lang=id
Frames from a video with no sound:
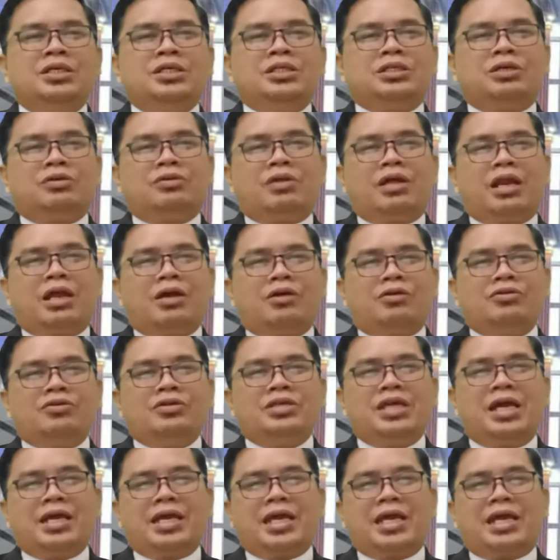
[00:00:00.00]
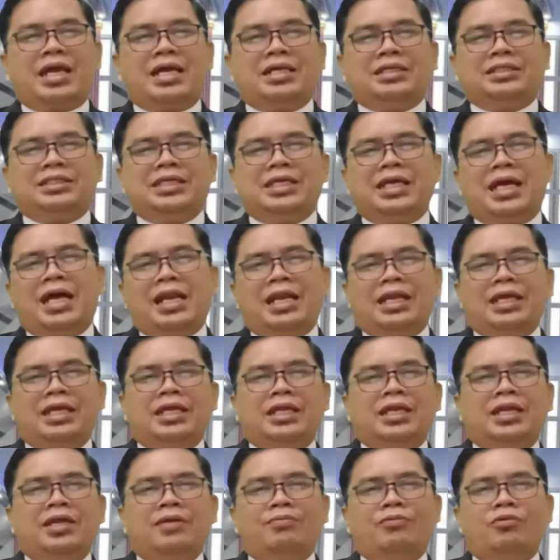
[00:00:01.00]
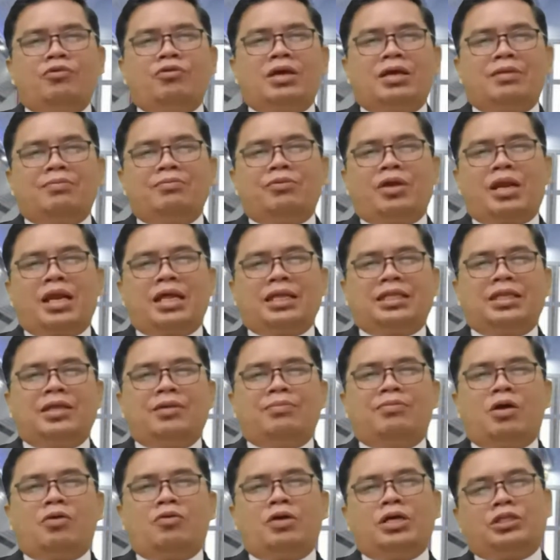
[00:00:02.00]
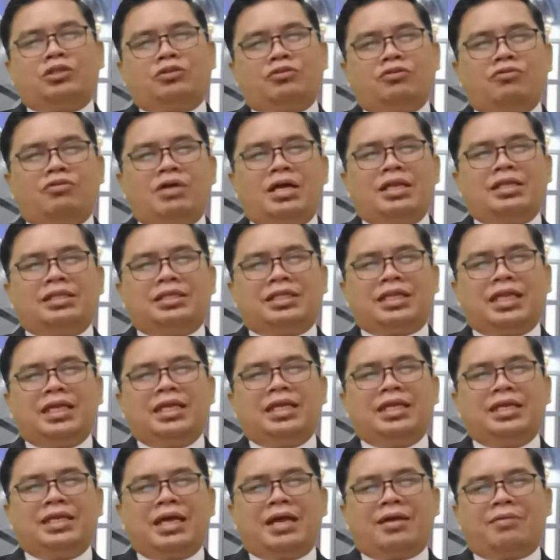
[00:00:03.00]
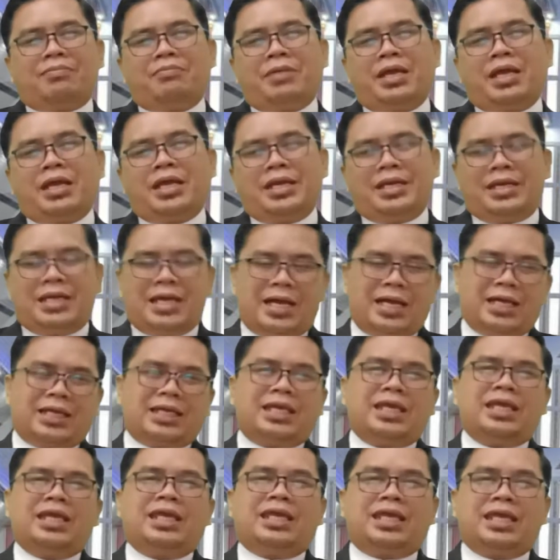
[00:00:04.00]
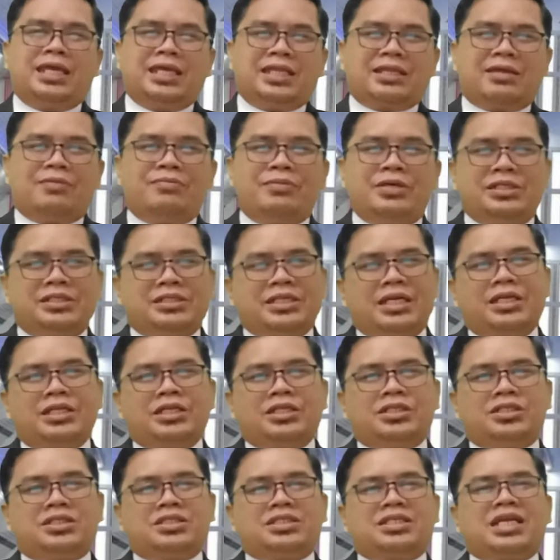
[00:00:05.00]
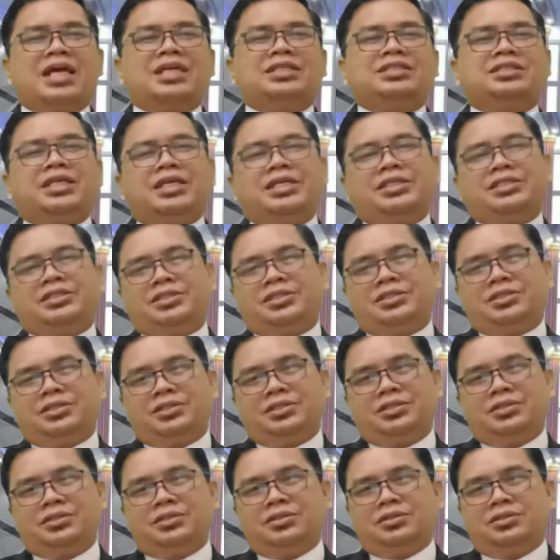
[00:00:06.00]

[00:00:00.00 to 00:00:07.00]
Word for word: Saudaraku yang kekasih, hal ini bukan berarti bahwa Tuhan tidak mengendaki kita menjadi sukses